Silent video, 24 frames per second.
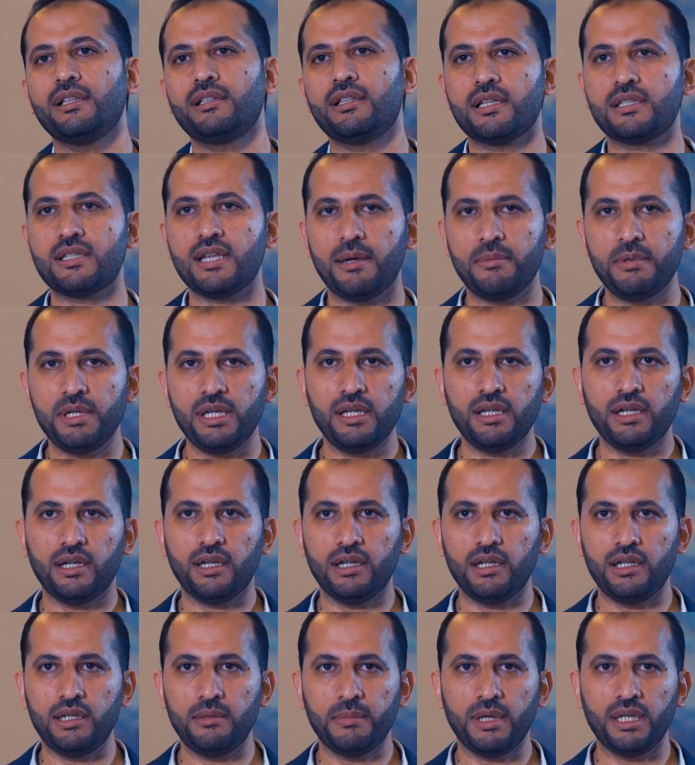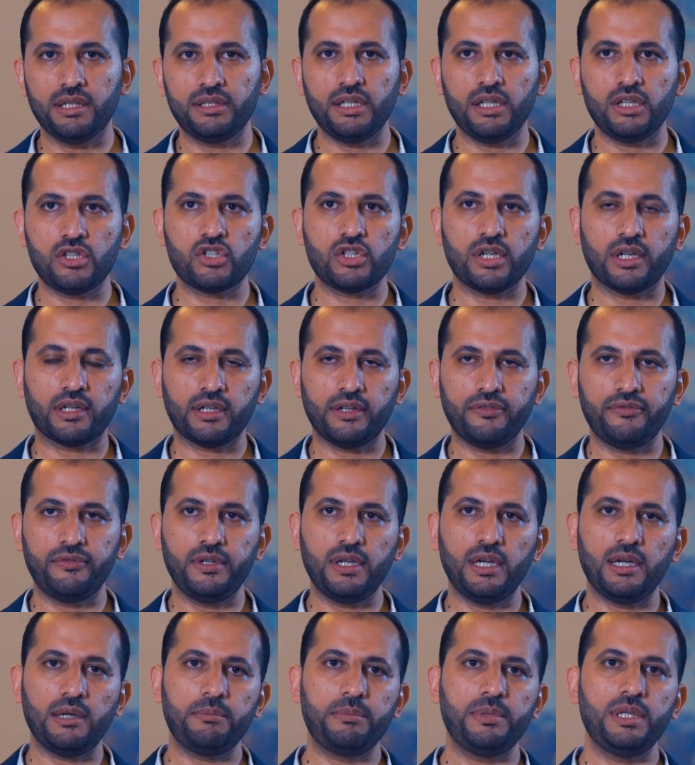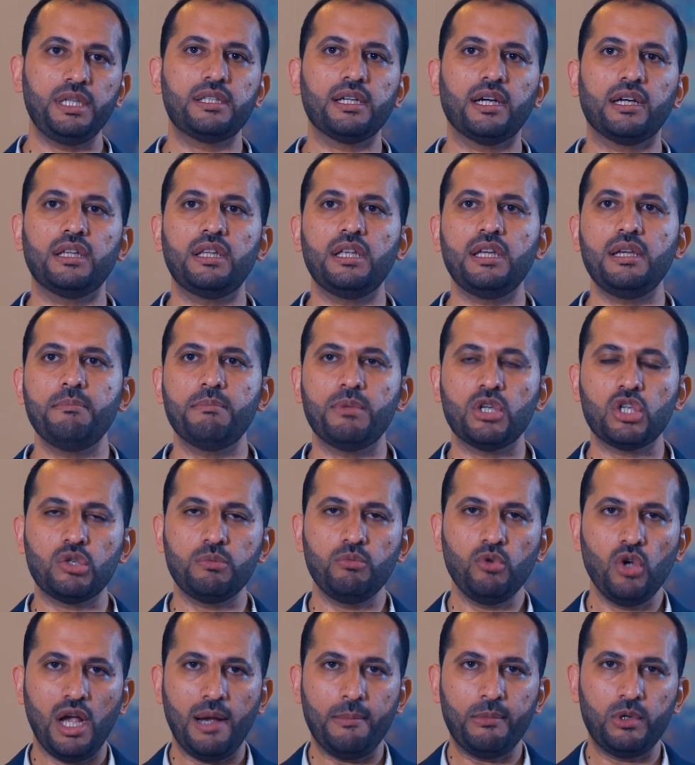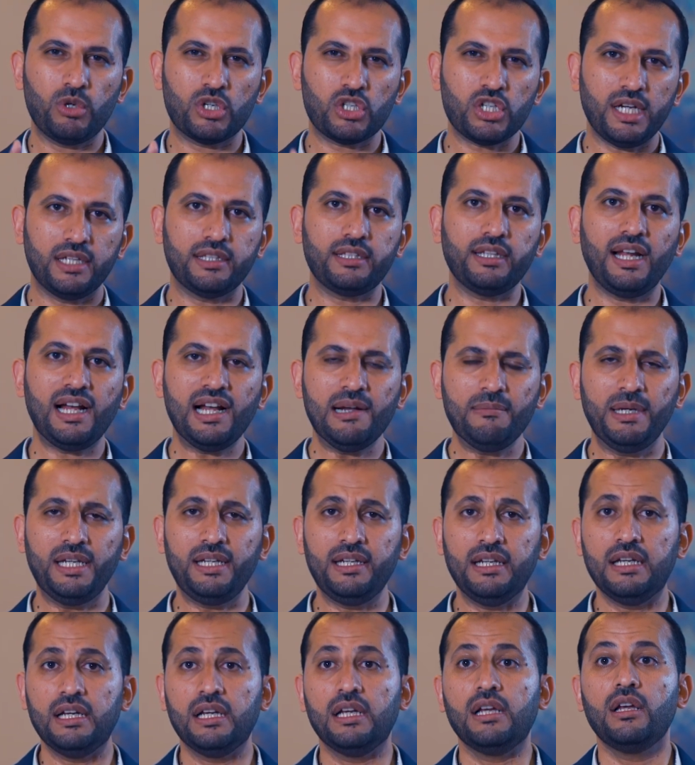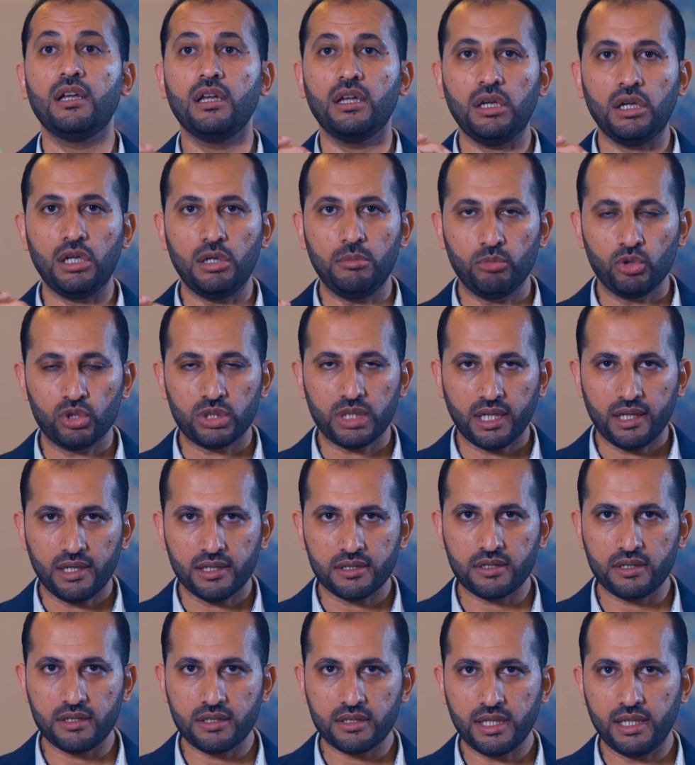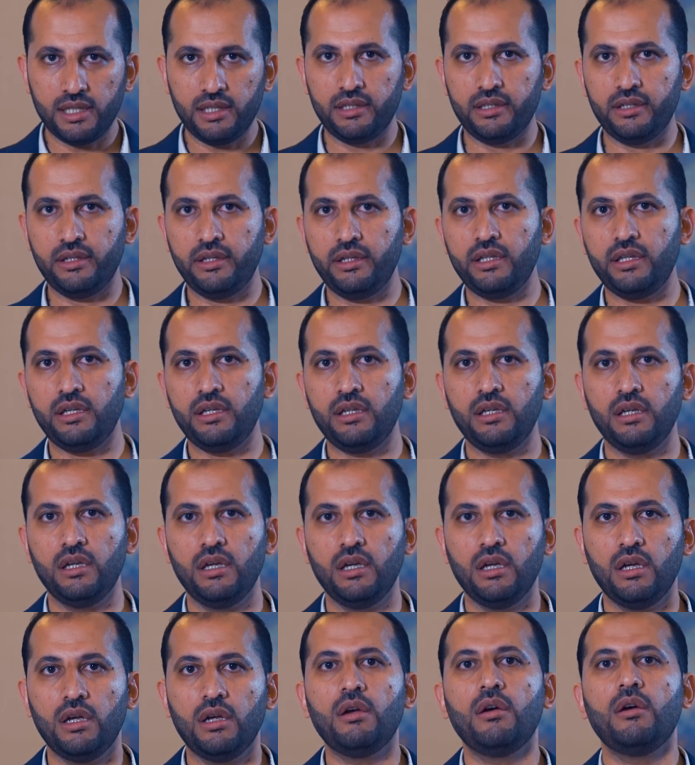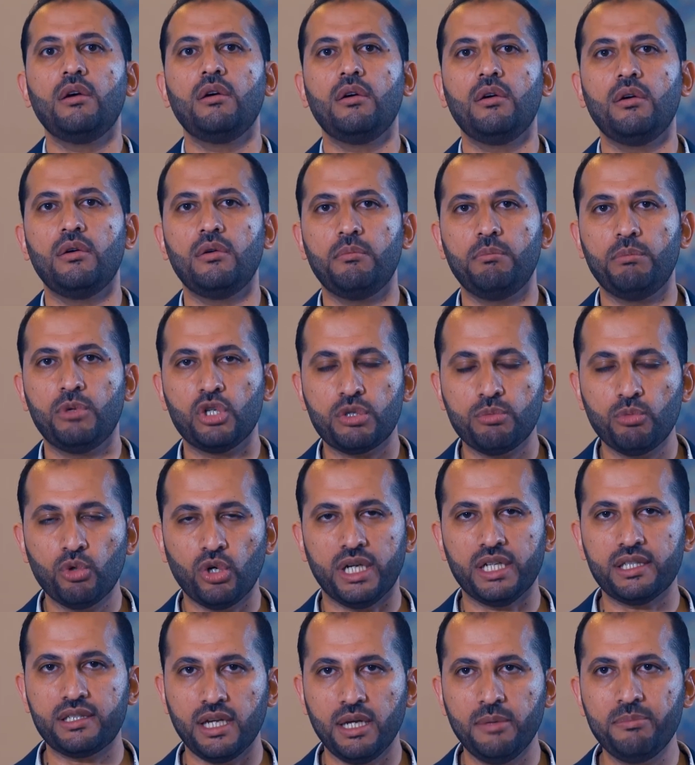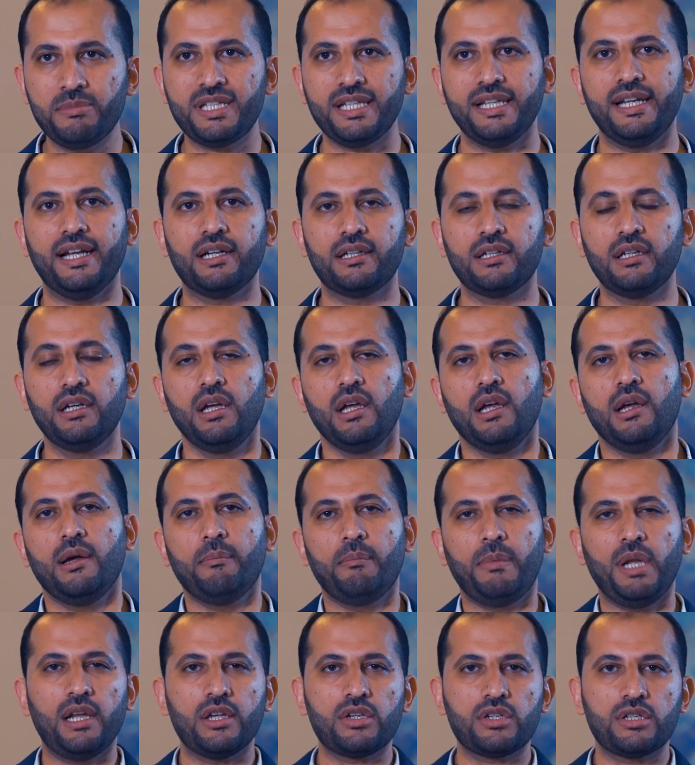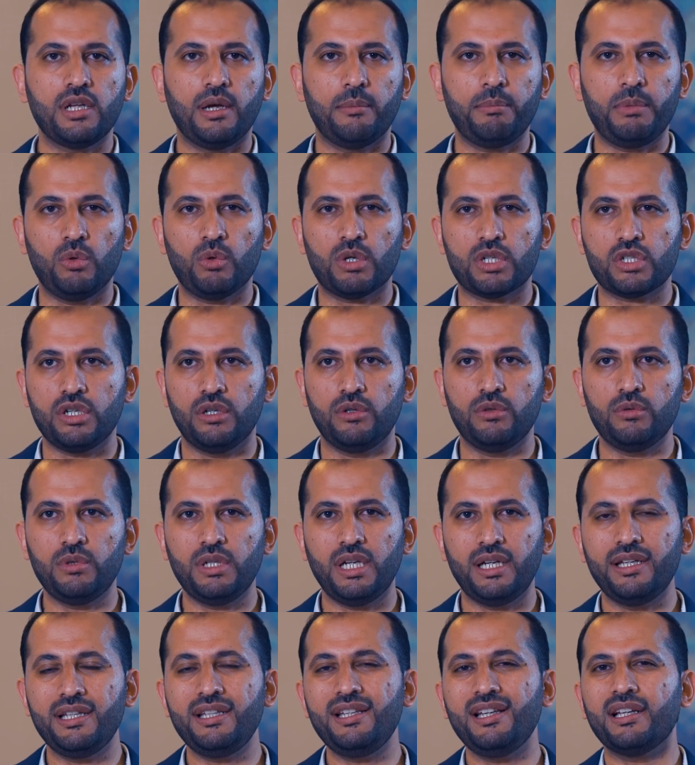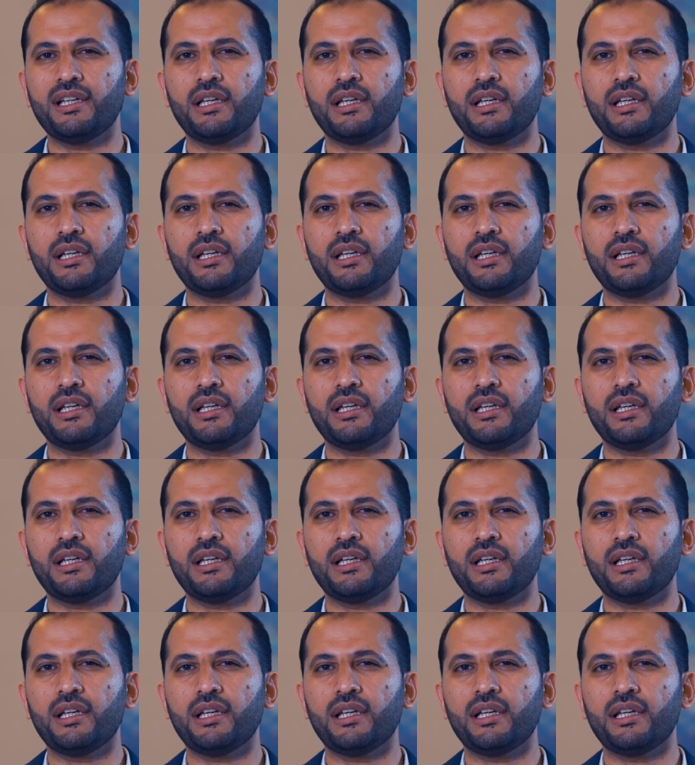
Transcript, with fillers: أسابيع الماضية تشرفنا بتقديم مجموعة من ورشات العمل المتخصصة لمجموعة امتلاك بلشنا بالورشة الأولى اللي هي